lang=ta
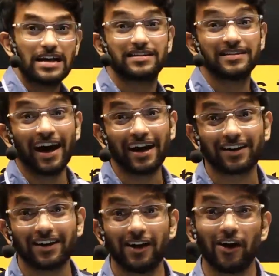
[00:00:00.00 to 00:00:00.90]
சார்
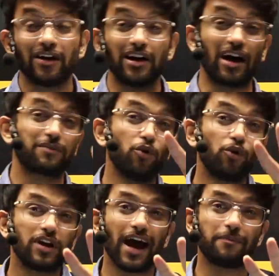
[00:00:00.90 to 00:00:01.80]
நான் மூணு
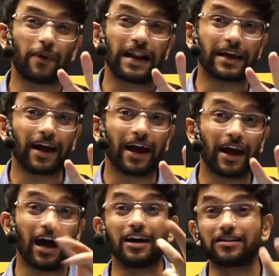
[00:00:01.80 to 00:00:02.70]
நாள் படிக்கிறேன்
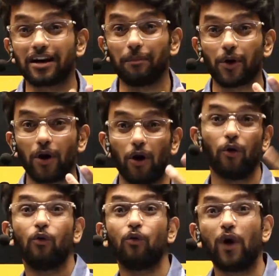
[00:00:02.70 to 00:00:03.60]
அதுக்கப்புறம்
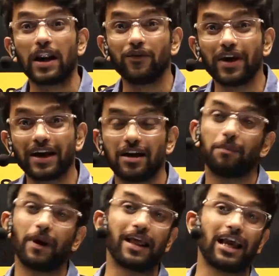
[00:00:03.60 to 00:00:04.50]
ஒன் வீக்
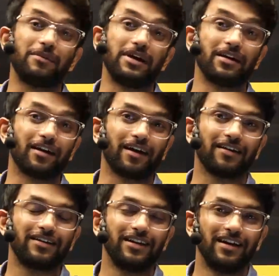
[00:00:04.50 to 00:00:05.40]
படிக்காம இருக்கிறேன்
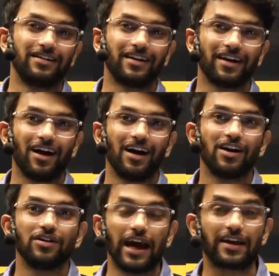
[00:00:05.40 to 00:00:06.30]
சரியா
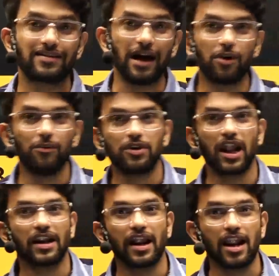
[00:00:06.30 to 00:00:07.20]
எக்ஸாமுக்கு
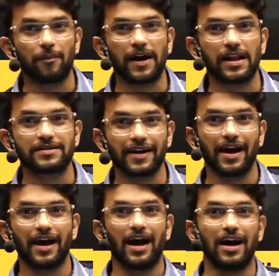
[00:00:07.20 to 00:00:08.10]
முன்னாடி நல்லா படிச்சேன்
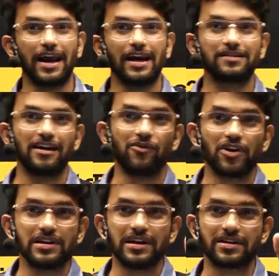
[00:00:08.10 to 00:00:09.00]
ஆனால் எக்ஸாம்
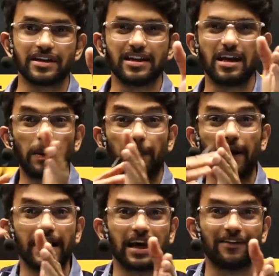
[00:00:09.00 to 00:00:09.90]
முடிஞ்சிருச்சு இப்போ
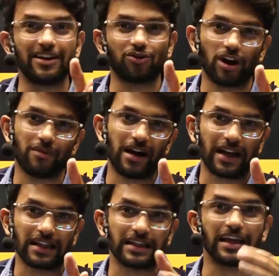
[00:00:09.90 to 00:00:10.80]
படிக்கவே தோண
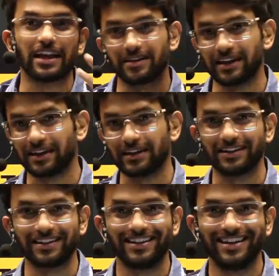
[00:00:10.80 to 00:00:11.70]
மாட்டேங்குது என்ன செய்யறது
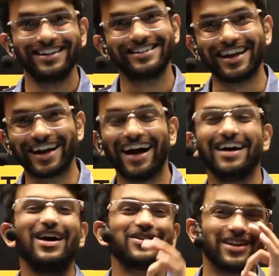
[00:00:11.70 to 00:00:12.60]
சரியா
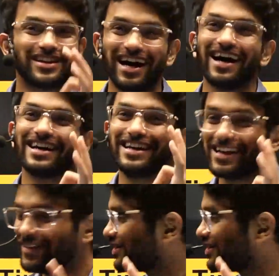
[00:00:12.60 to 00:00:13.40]
சோ இதுதான் இன்னைக்கு வந்து